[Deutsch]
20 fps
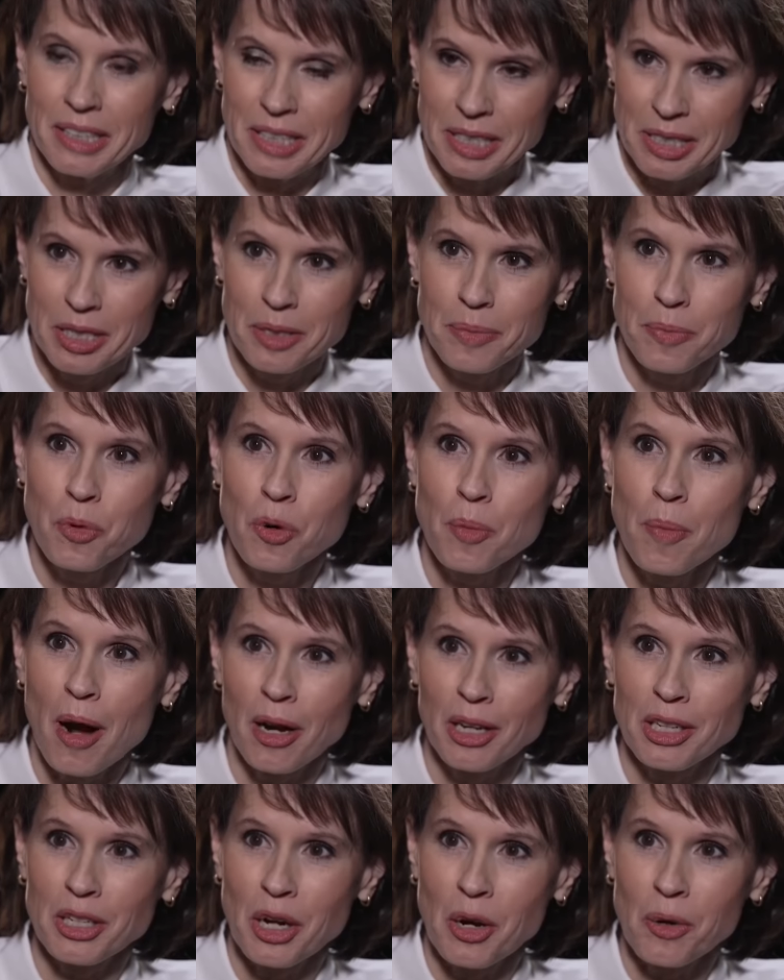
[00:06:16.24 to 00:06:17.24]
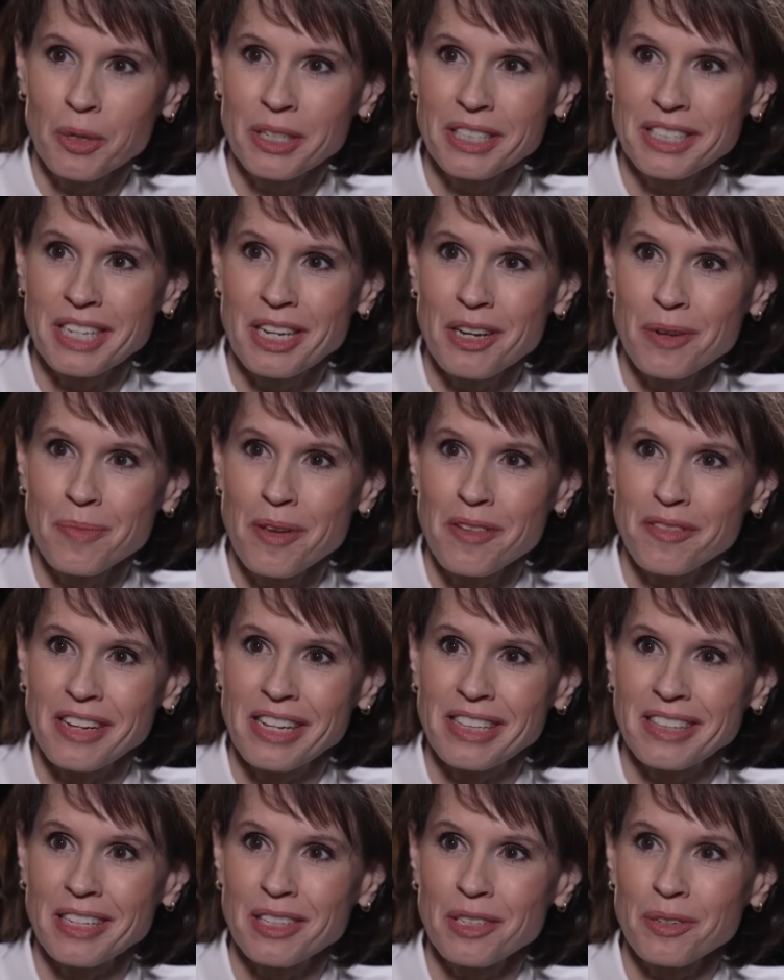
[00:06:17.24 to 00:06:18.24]
Dieses Buch mag ich auch sehr. Mir
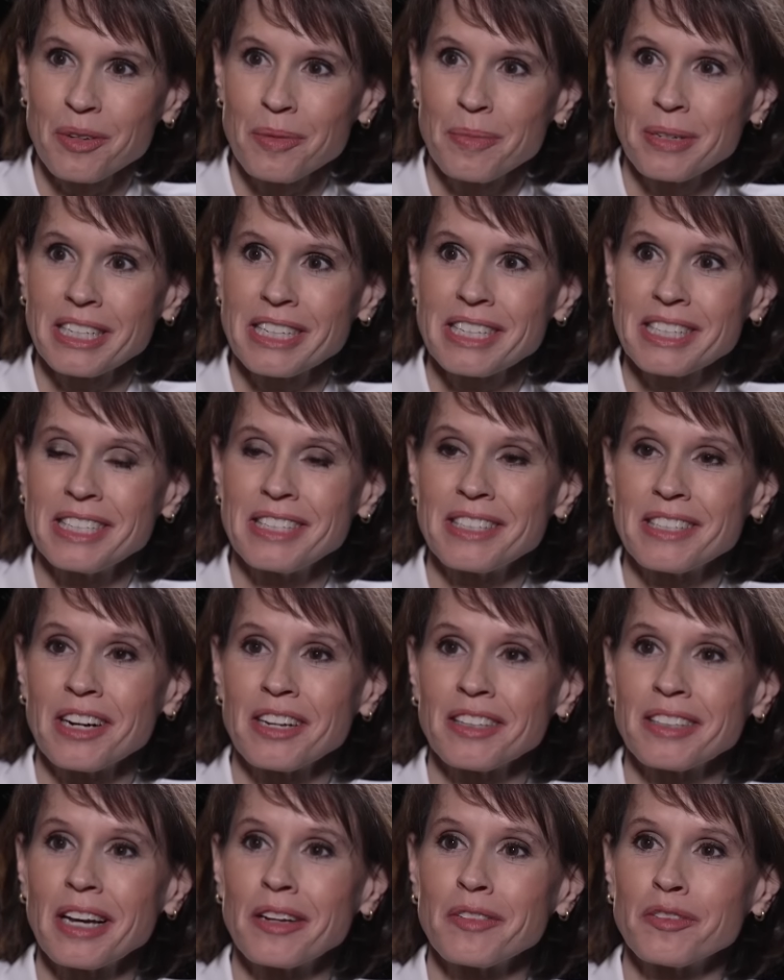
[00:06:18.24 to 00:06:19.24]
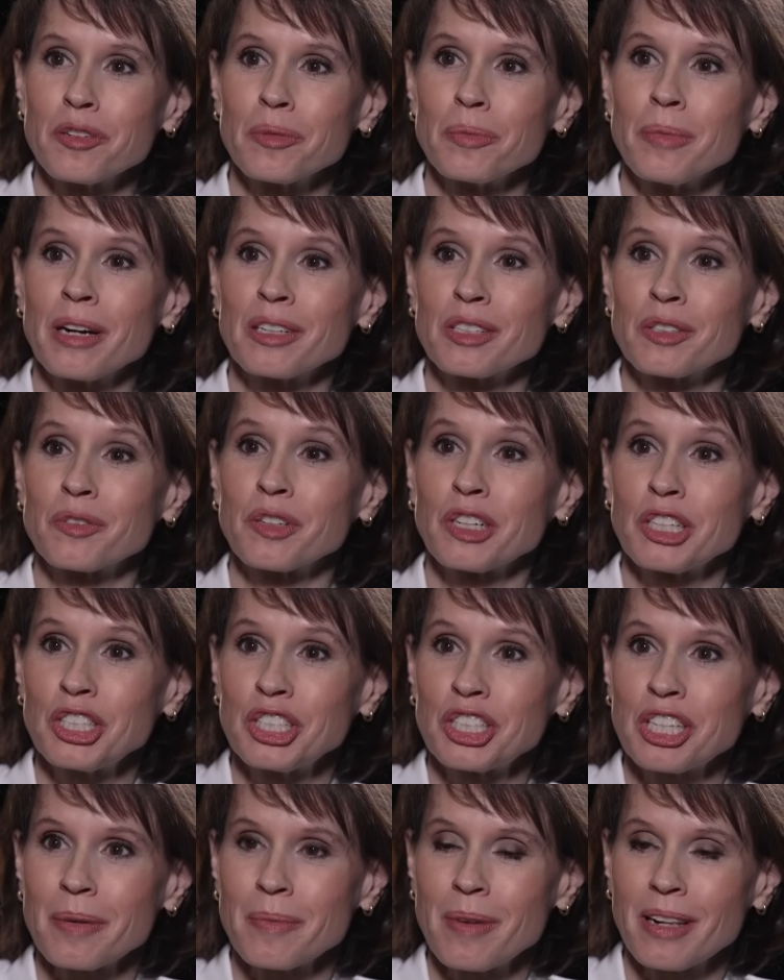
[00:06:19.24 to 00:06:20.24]
fällt dazu immer das Zitat ein von Max
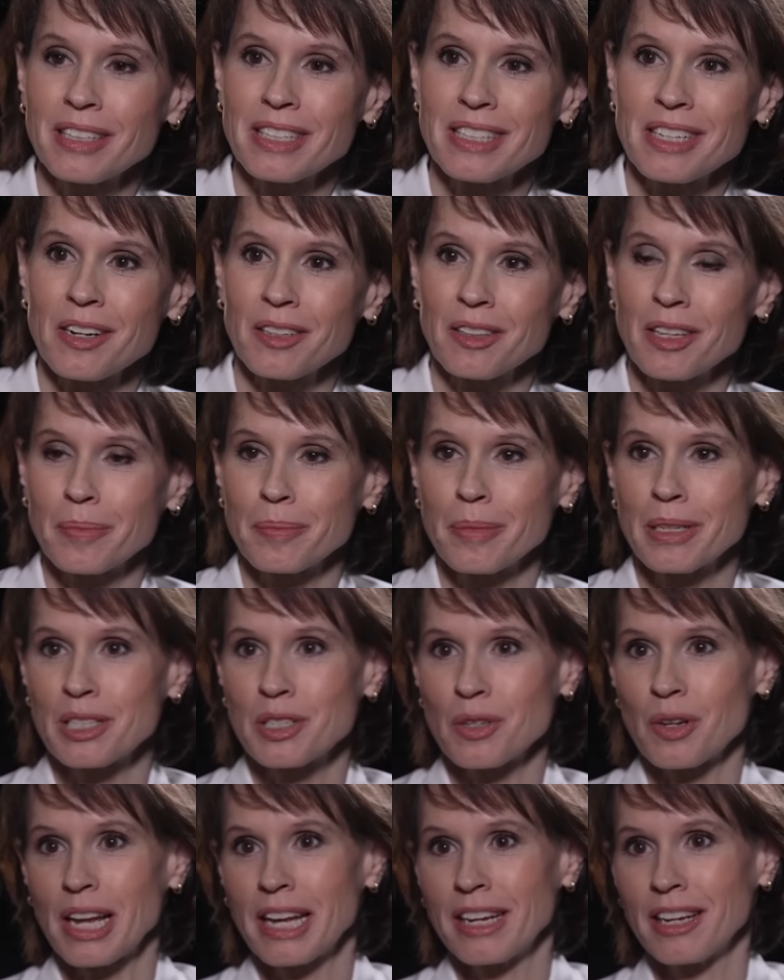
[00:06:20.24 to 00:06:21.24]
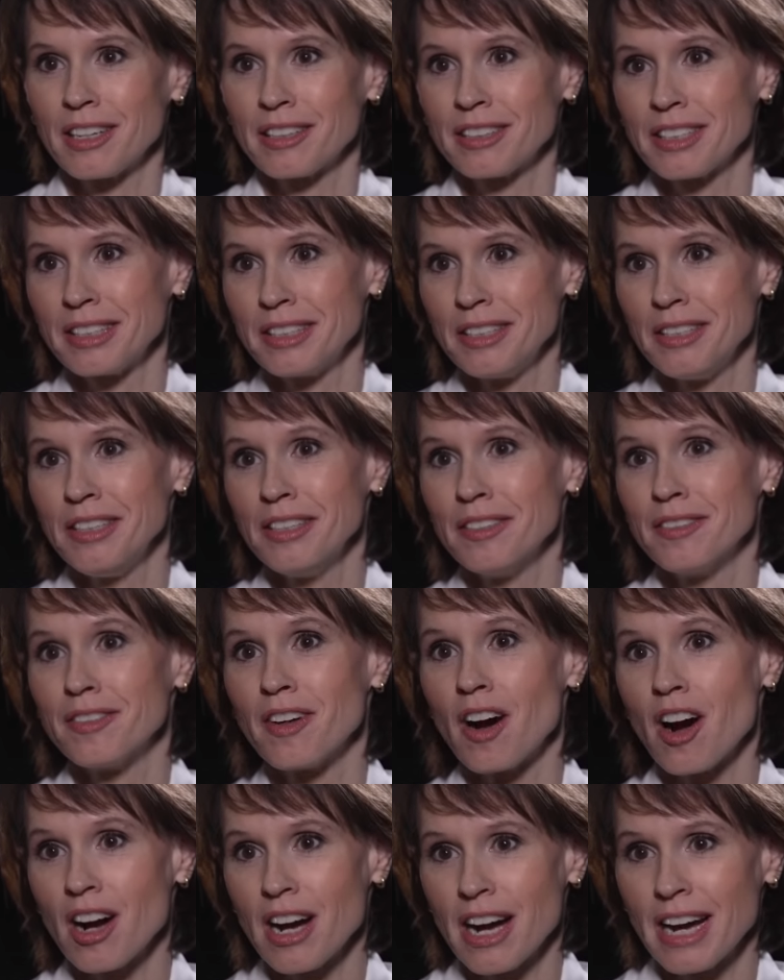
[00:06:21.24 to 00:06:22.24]
Frisch, der mal gesagt hat, man soll einander die
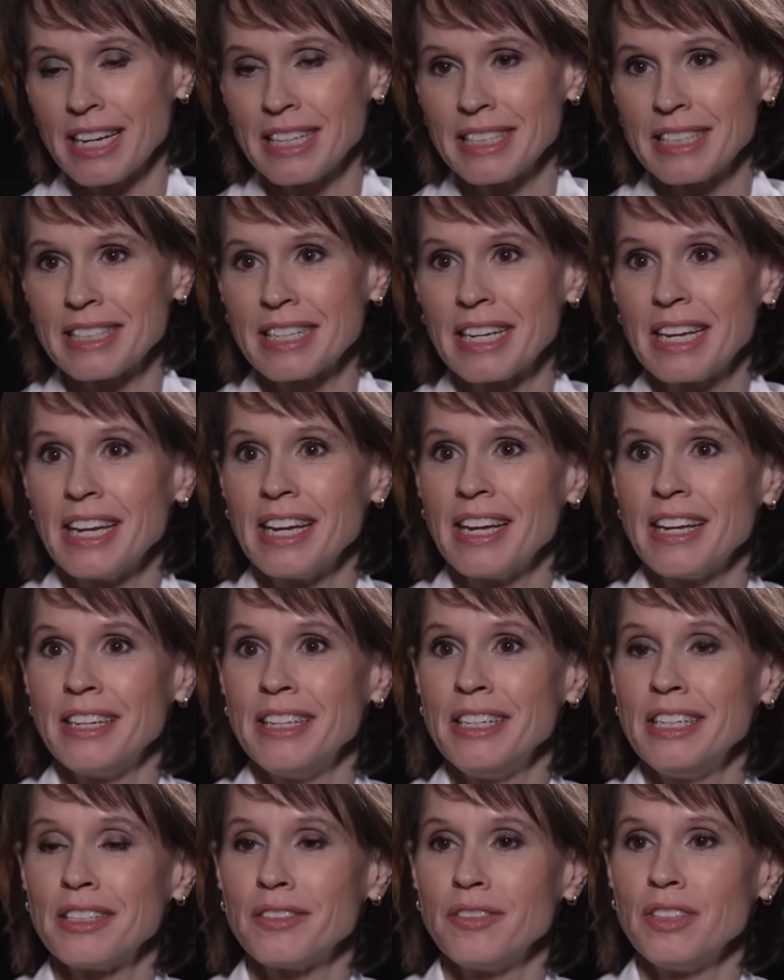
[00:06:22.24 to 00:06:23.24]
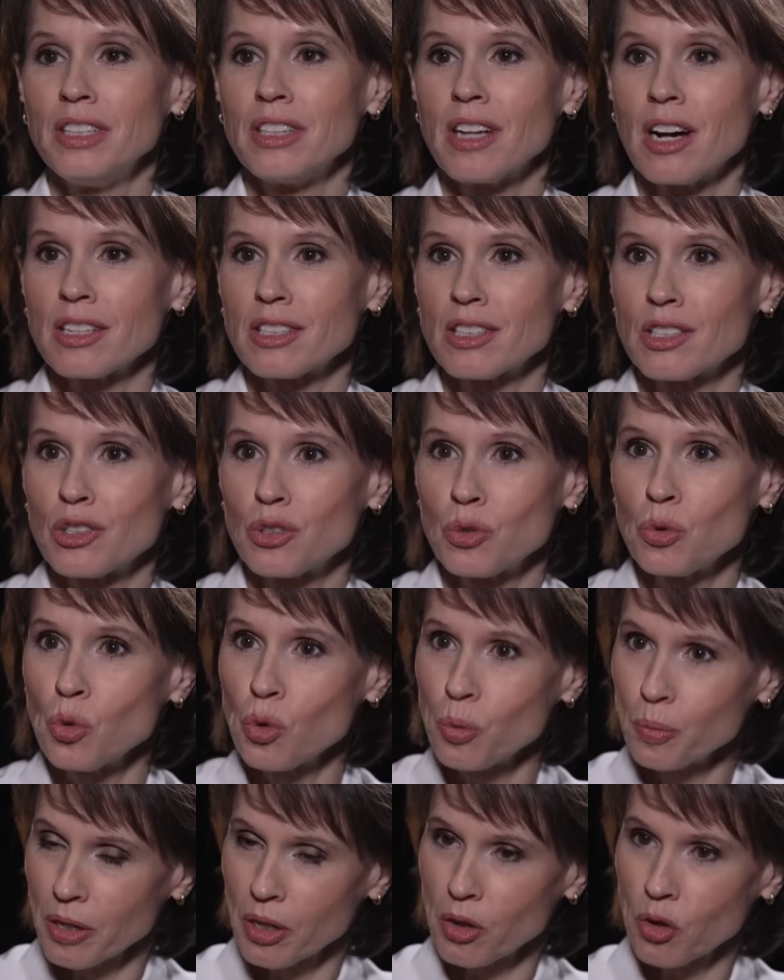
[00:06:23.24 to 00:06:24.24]
Wahrheit nicht wie ein nasses
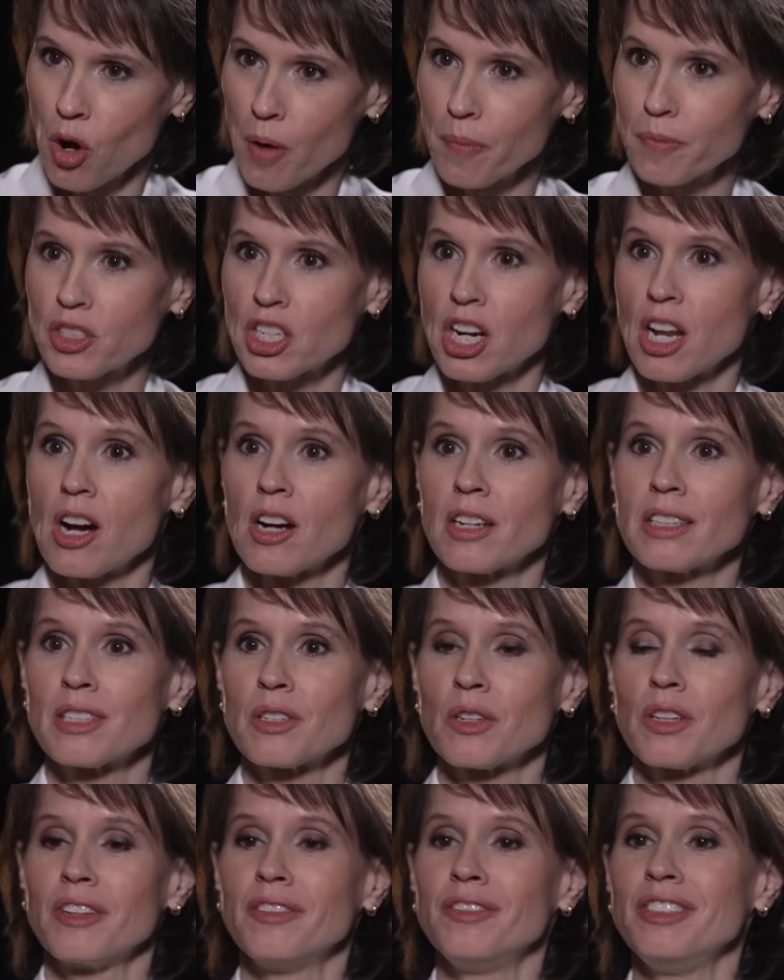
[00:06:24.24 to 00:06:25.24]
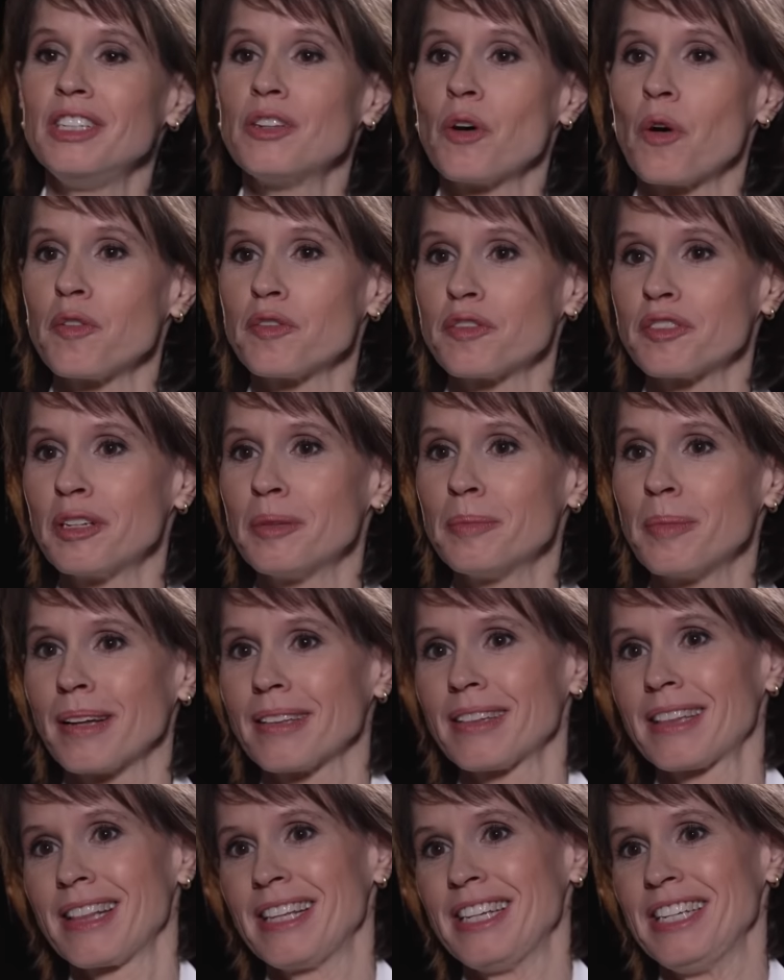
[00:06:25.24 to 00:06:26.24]
Tuch um den Kopf schlagen, sondern wie einen offenen
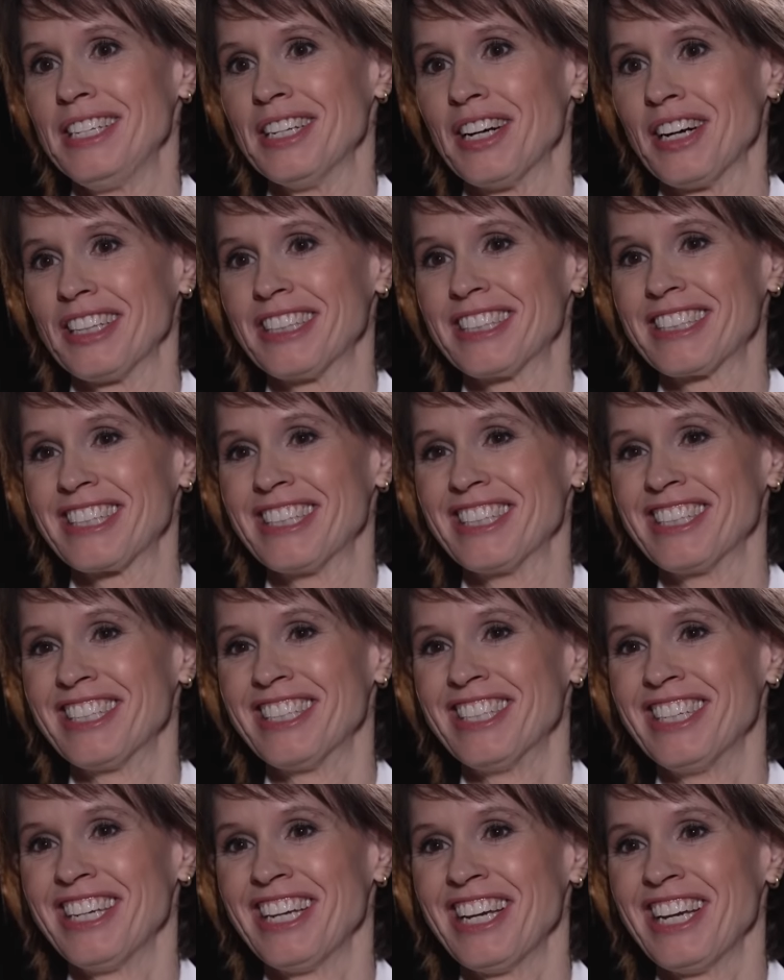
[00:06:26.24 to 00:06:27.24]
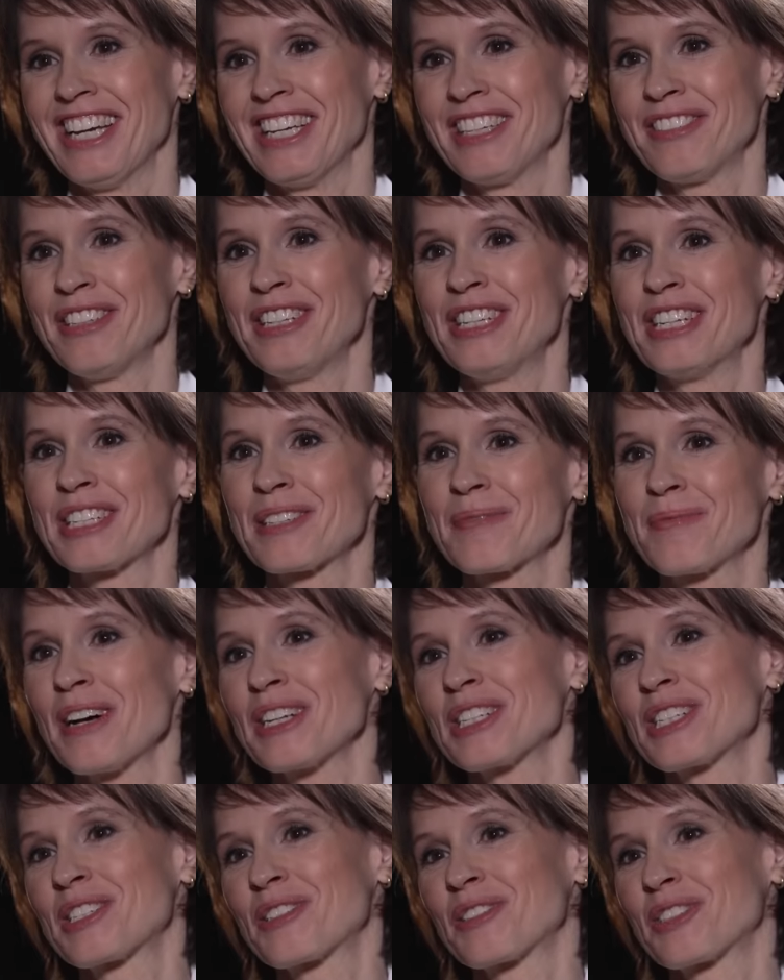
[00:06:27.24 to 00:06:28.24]
Mantel hinhalten. Ich finde, das passt ja.